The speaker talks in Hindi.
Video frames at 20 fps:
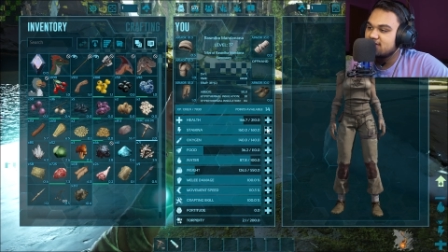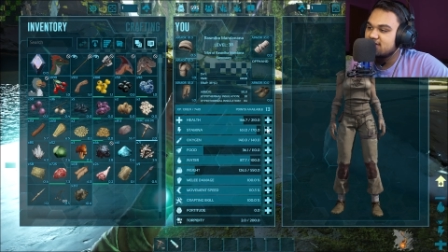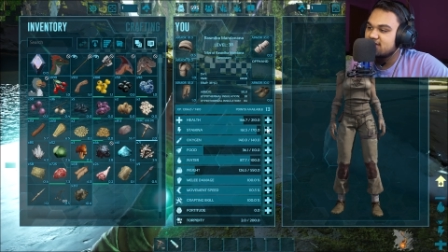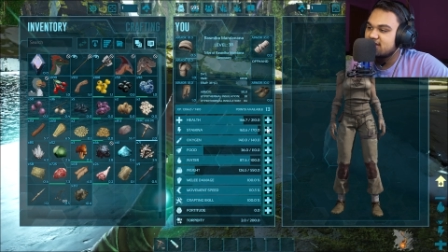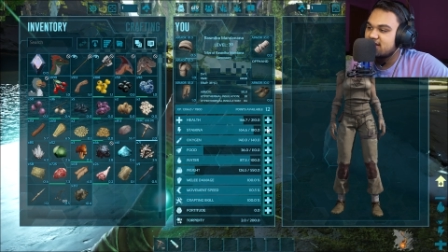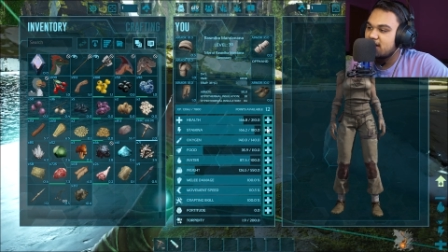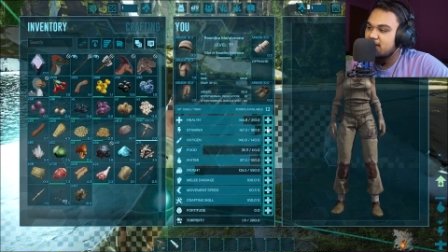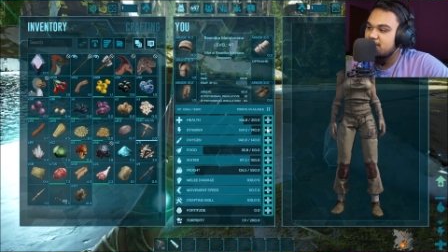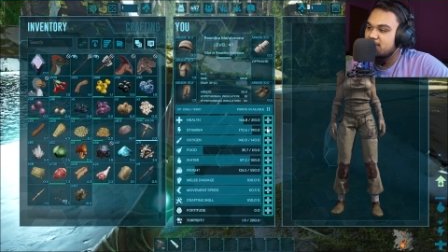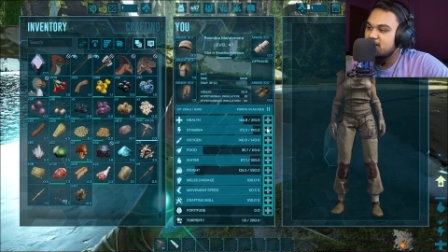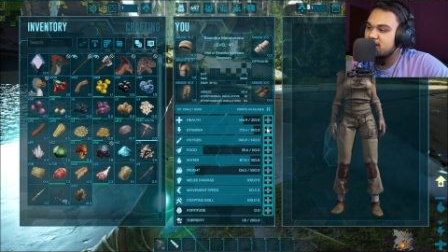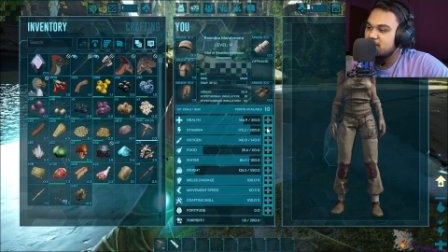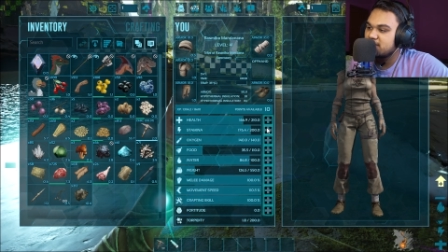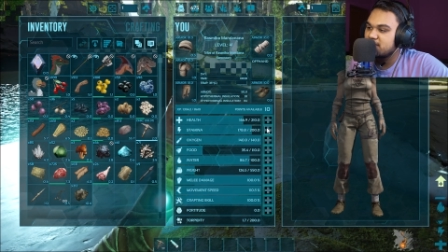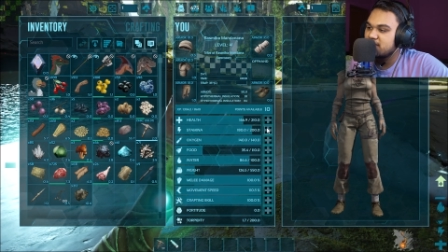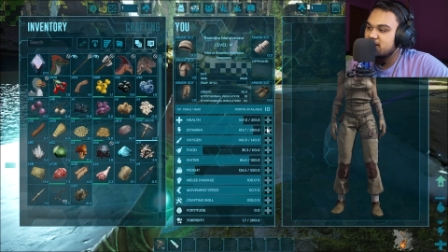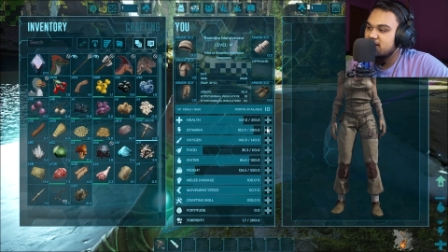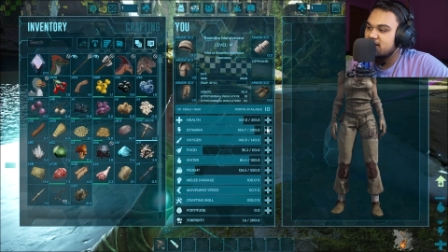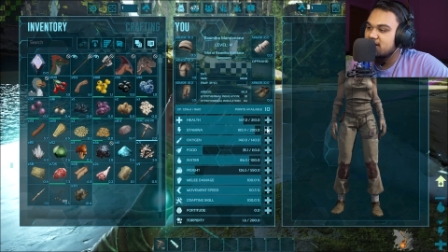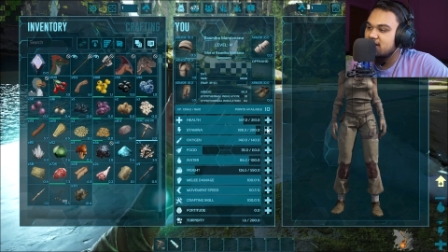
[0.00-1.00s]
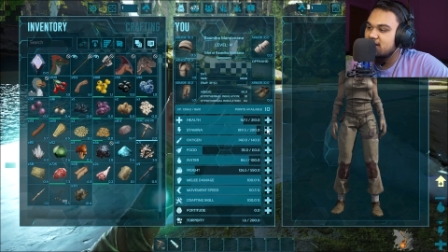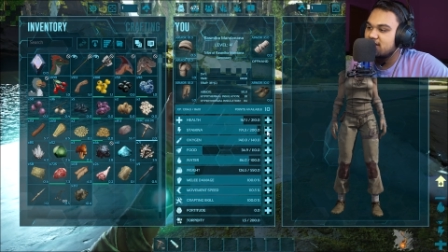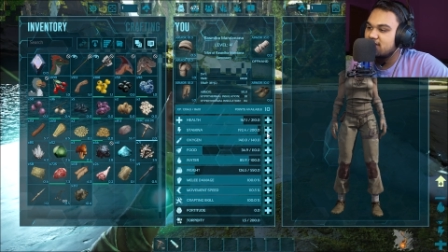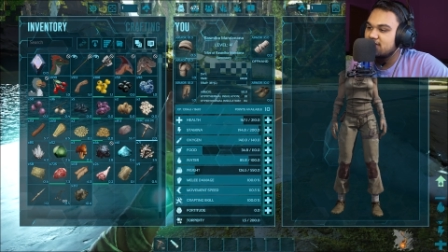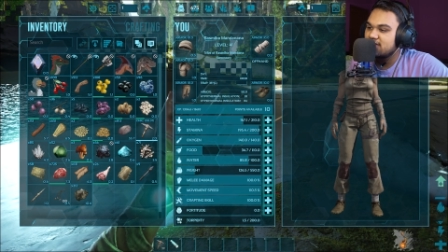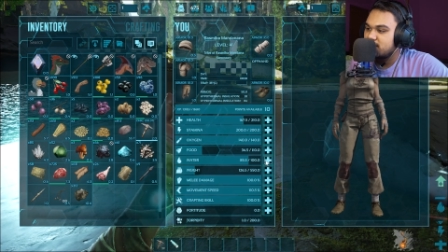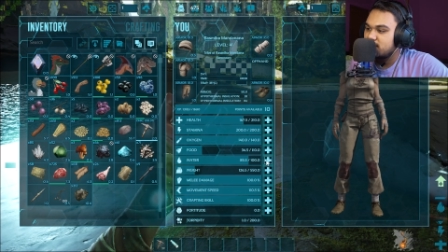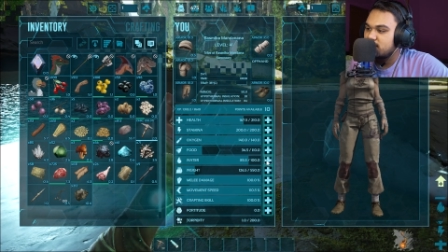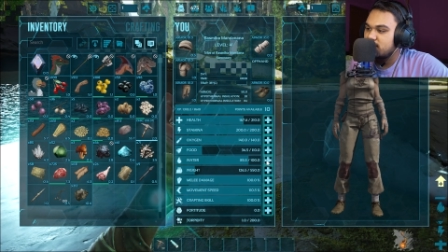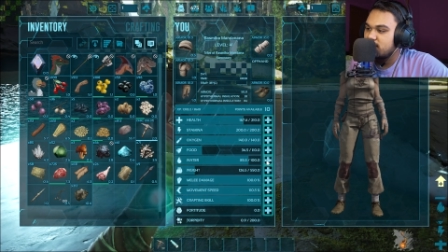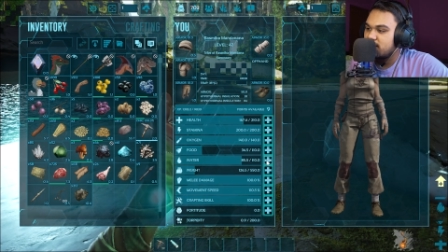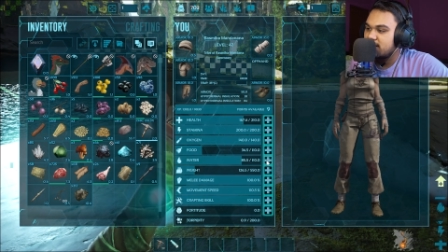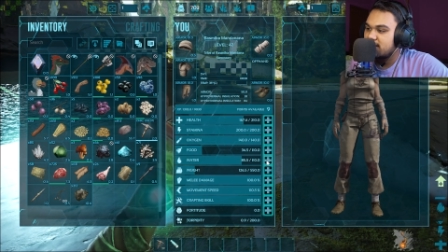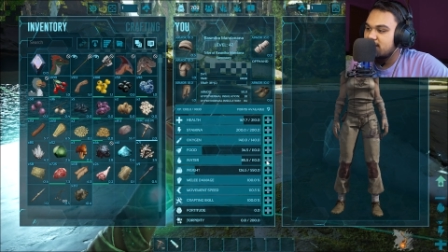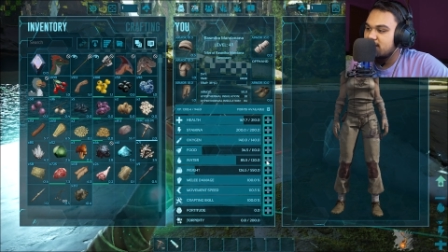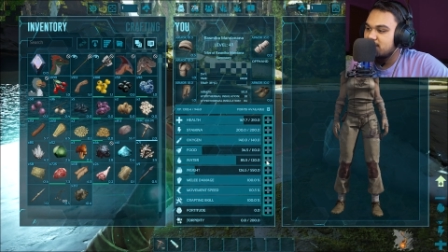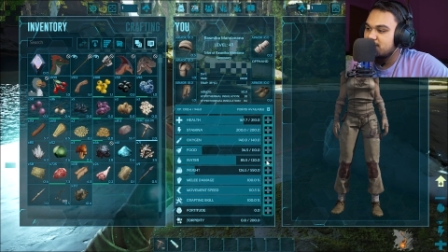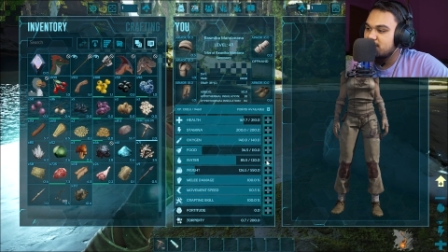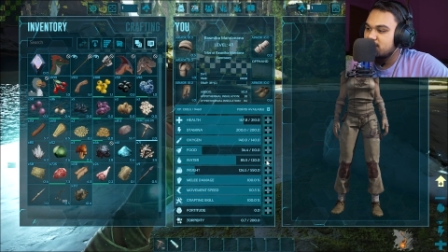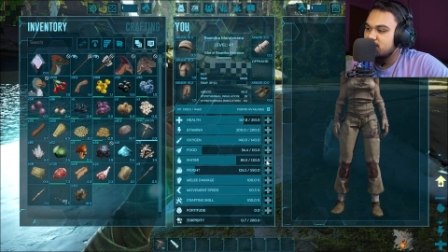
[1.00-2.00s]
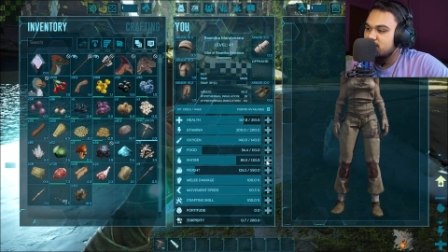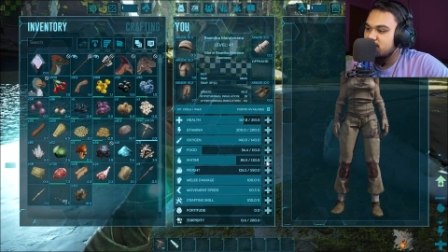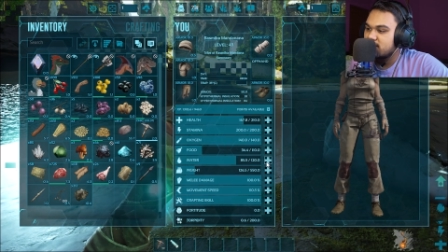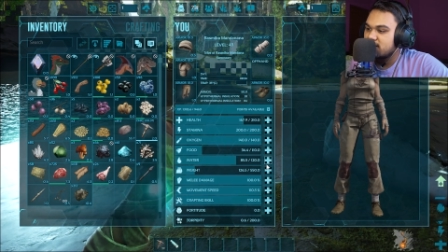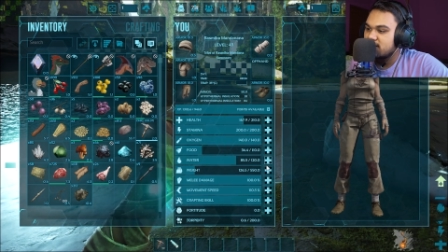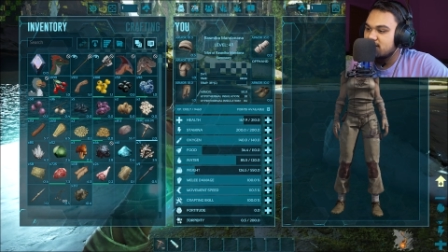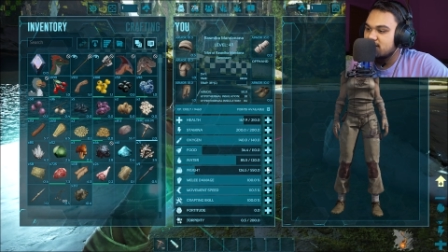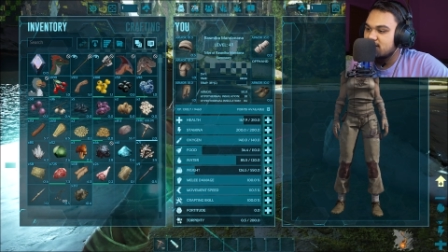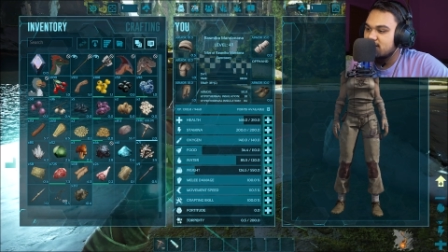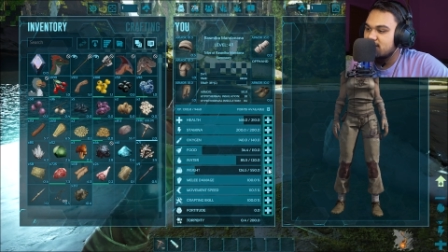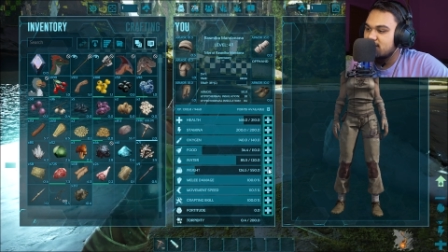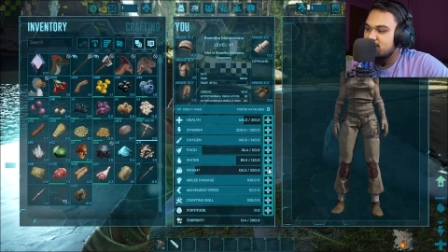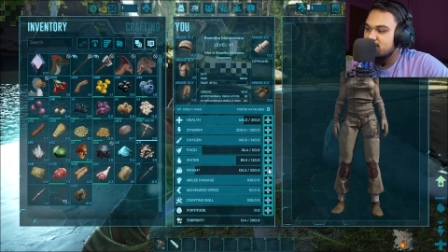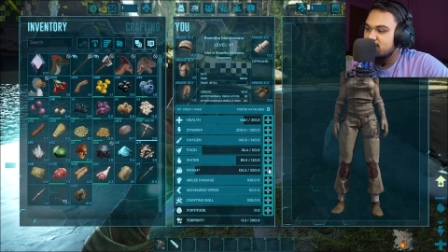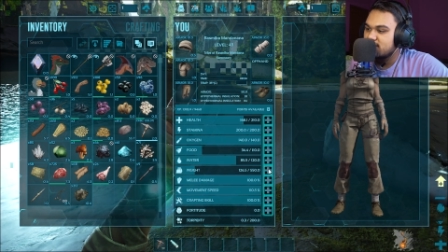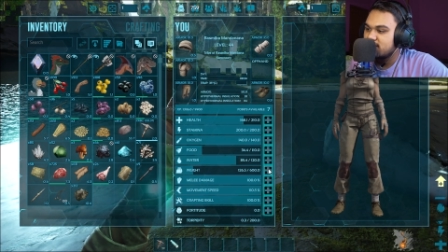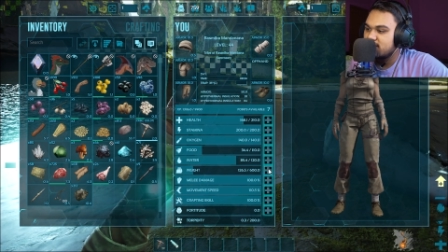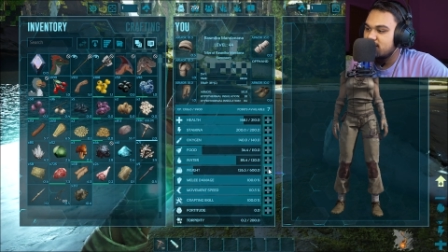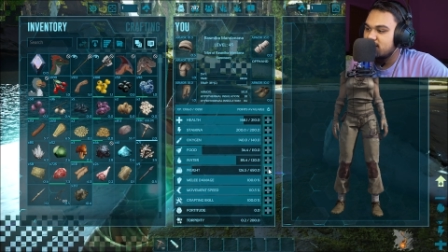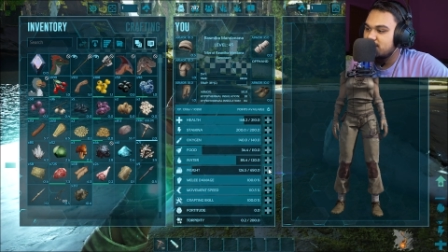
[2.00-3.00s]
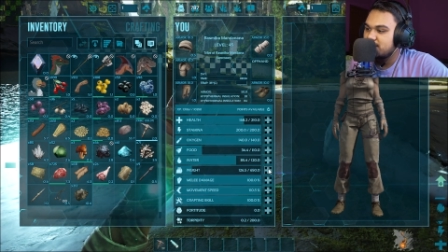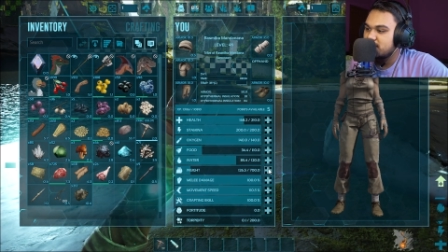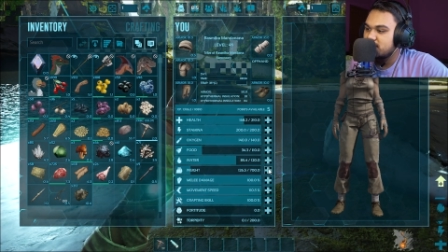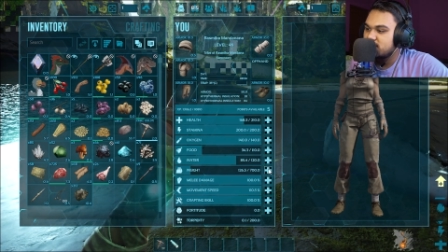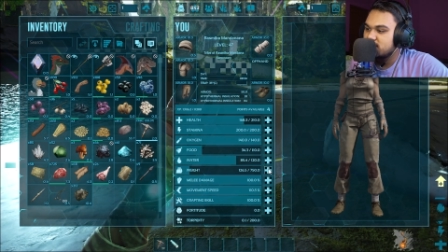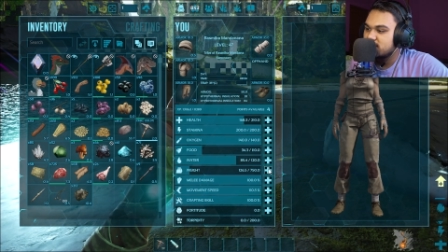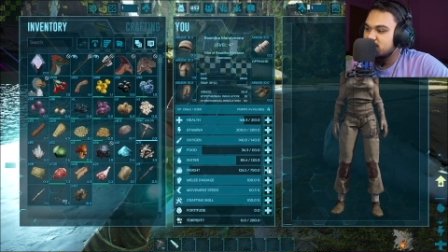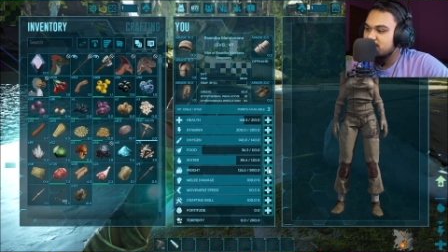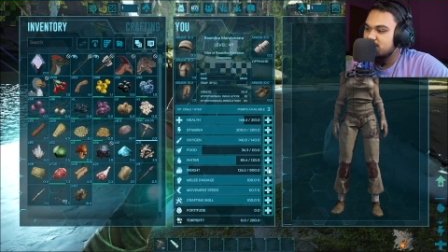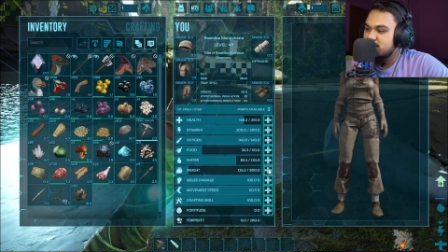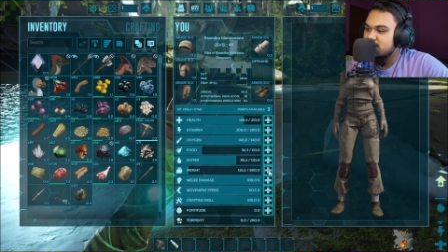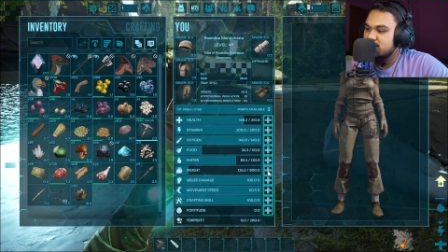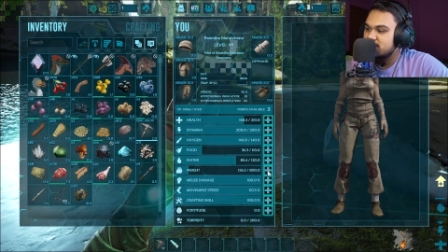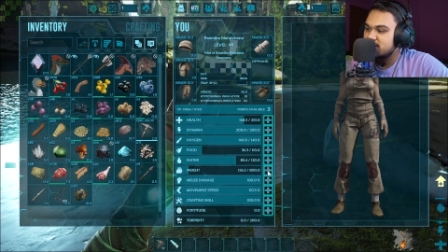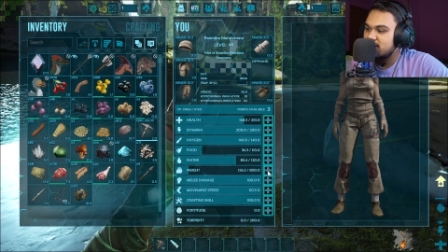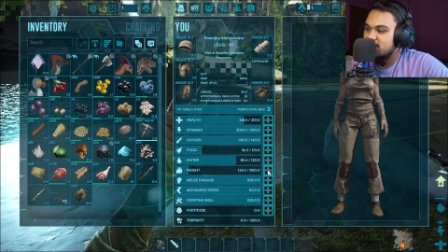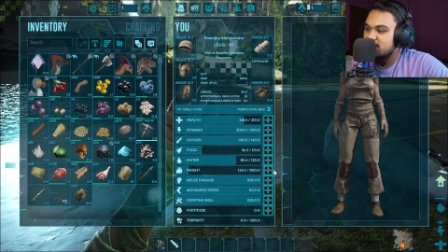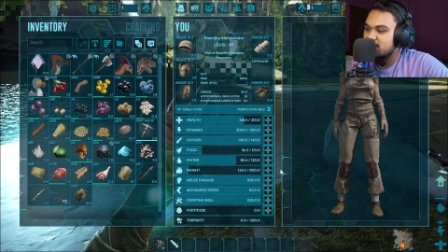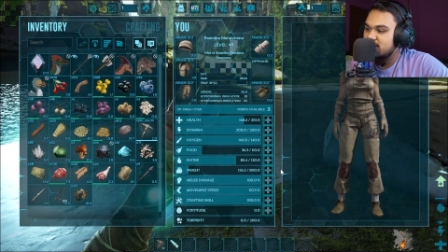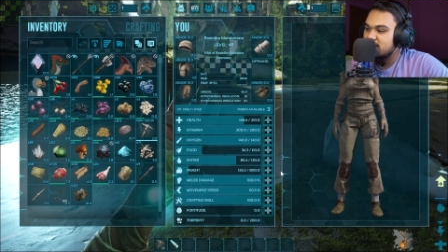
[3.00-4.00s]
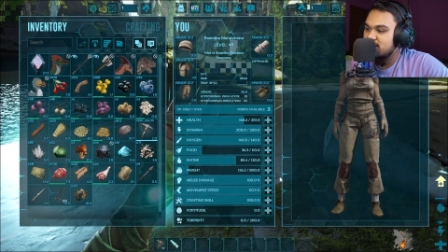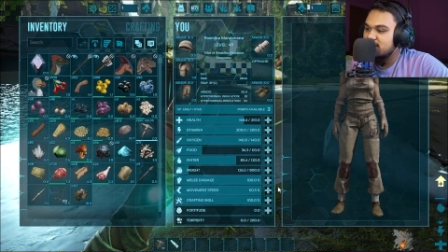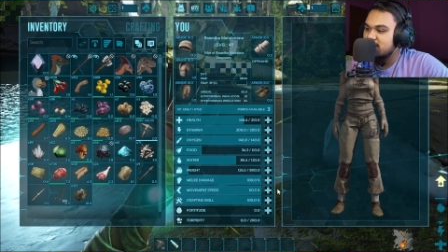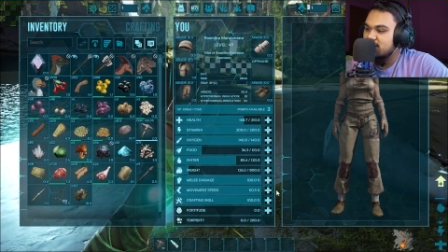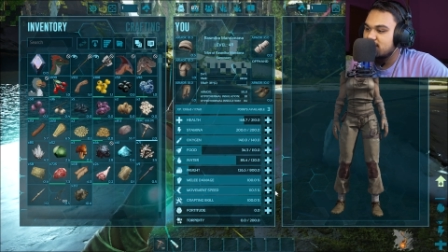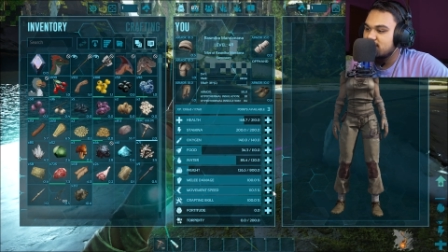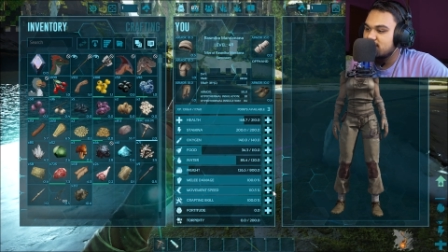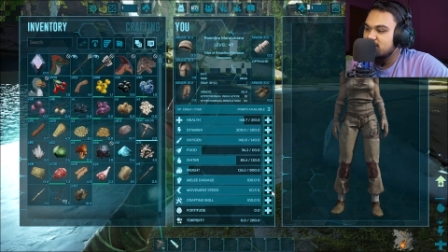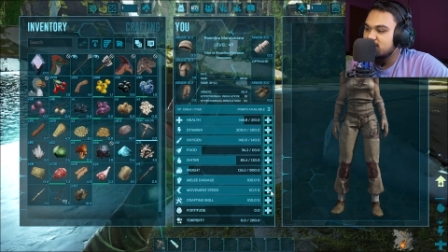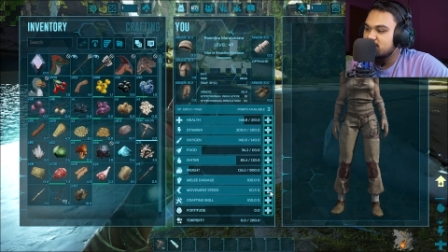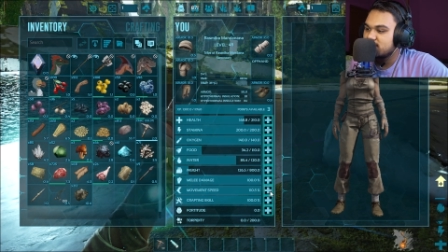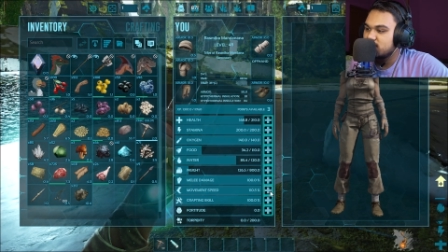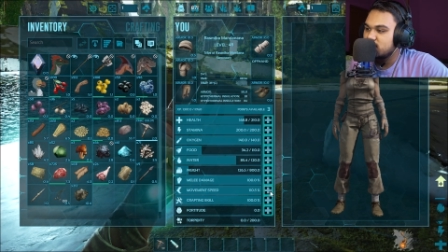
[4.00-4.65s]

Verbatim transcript: स्टेमिना पे लगाओ वाटर पे थोड़ा लगाओ वेट पे तो सबसे ज्यादा लगाओ